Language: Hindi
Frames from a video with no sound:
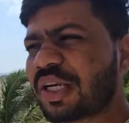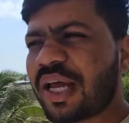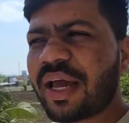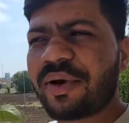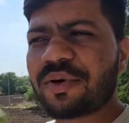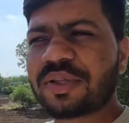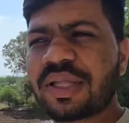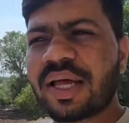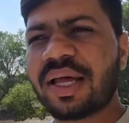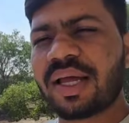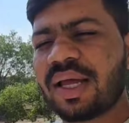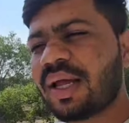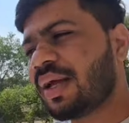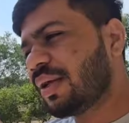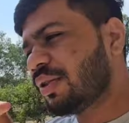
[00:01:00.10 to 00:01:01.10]
नया होता है
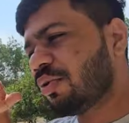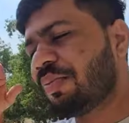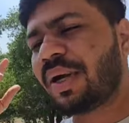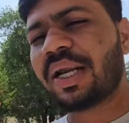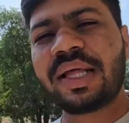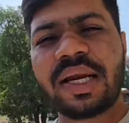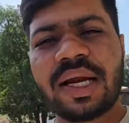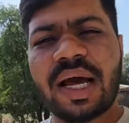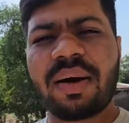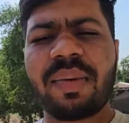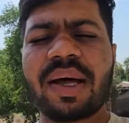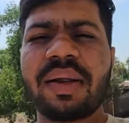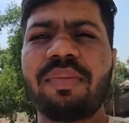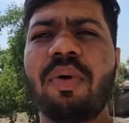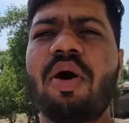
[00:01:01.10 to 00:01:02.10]
तो बने रहना
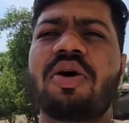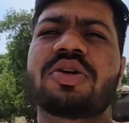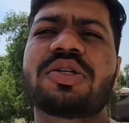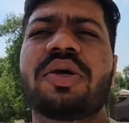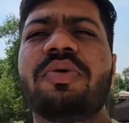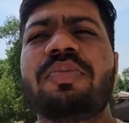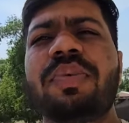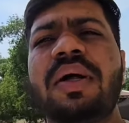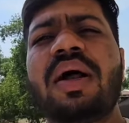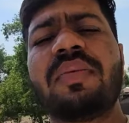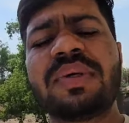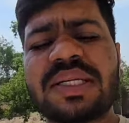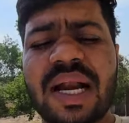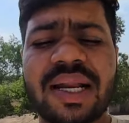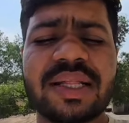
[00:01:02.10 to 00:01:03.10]
हमारे ब्लॉग के ऊपर
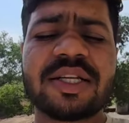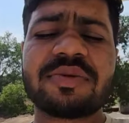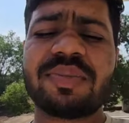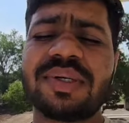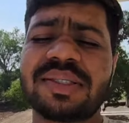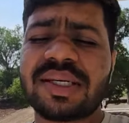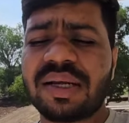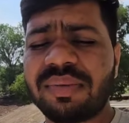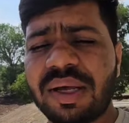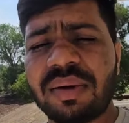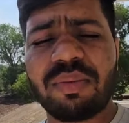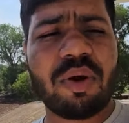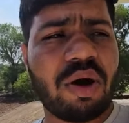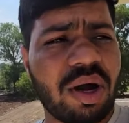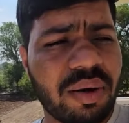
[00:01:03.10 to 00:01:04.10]
अभी साढ़े दस बज रहे हैं मेरा
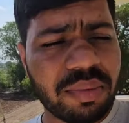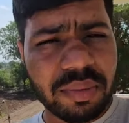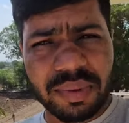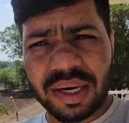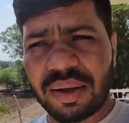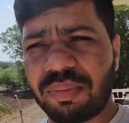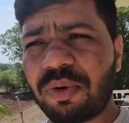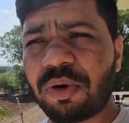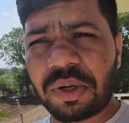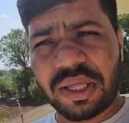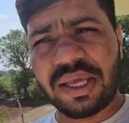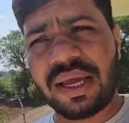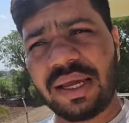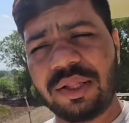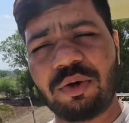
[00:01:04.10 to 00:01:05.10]
ब्लॉग अभी मैंने अपलोड
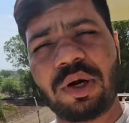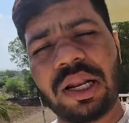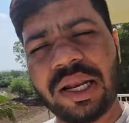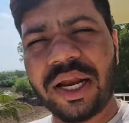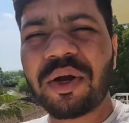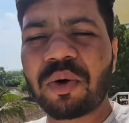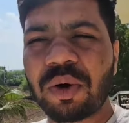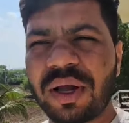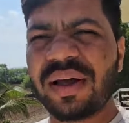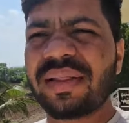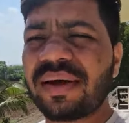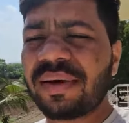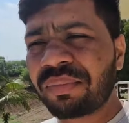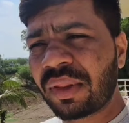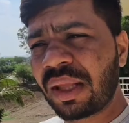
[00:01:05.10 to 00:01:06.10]
किया है थोड़ा लेट हो गया
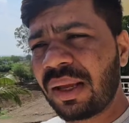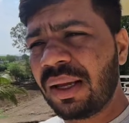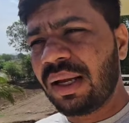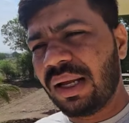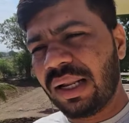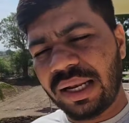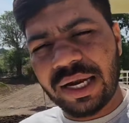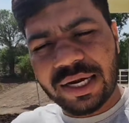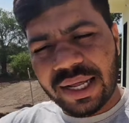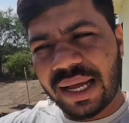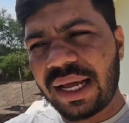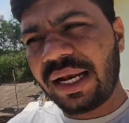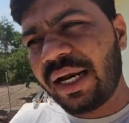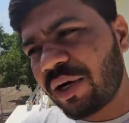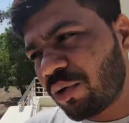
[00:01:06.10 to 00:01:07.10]
था लेट
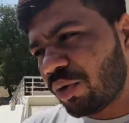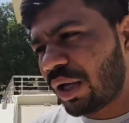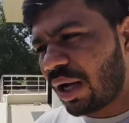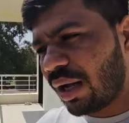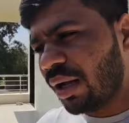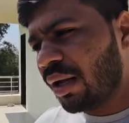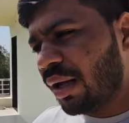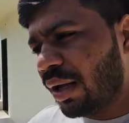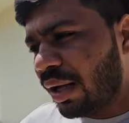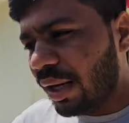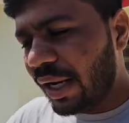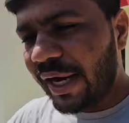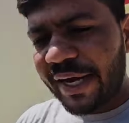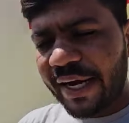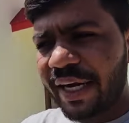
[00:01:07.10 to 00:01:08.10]
आया लेट उठा
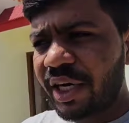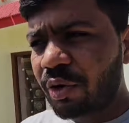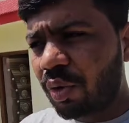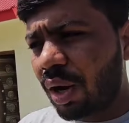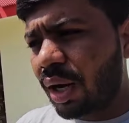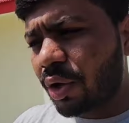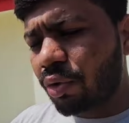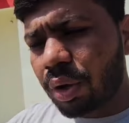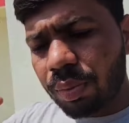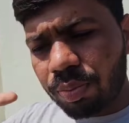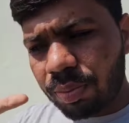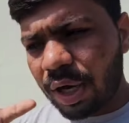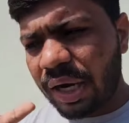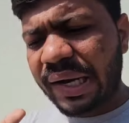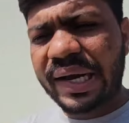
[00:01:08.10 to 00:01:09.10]
लेट एडिट हुआ
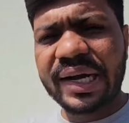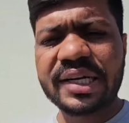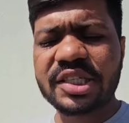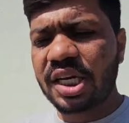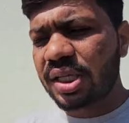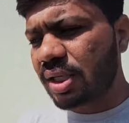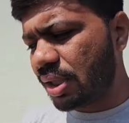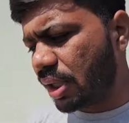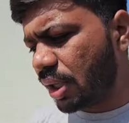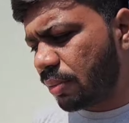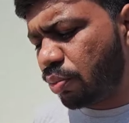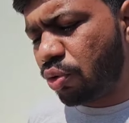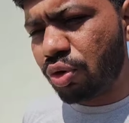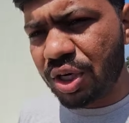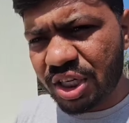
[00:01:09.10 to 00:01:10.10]
क्योंकि कंटेंट ज़्यादा था
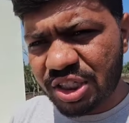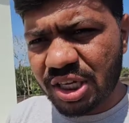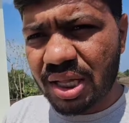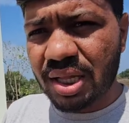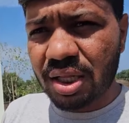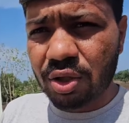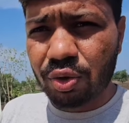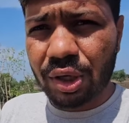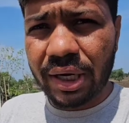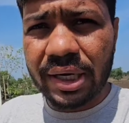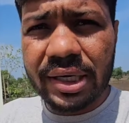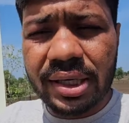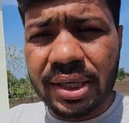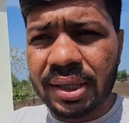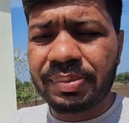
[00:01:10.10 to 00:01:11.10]
ना फुटेज ज़्यादा था तो
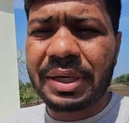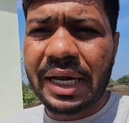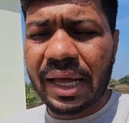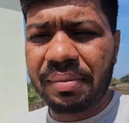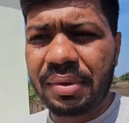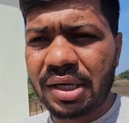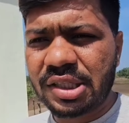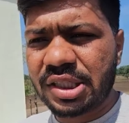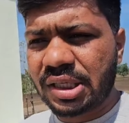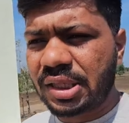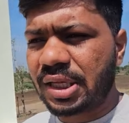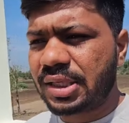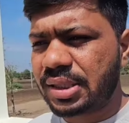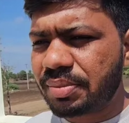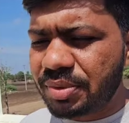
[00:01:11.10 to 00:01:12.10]
एडिटिंग में टाइम लग
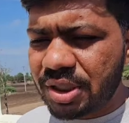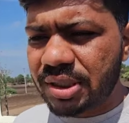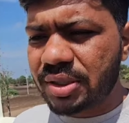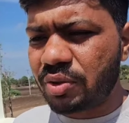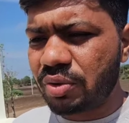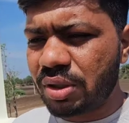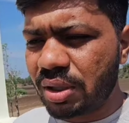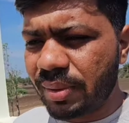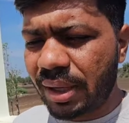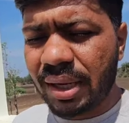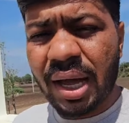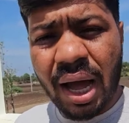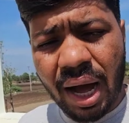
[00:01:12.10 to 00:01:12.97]
जाता है सब चीज़ें होती भाई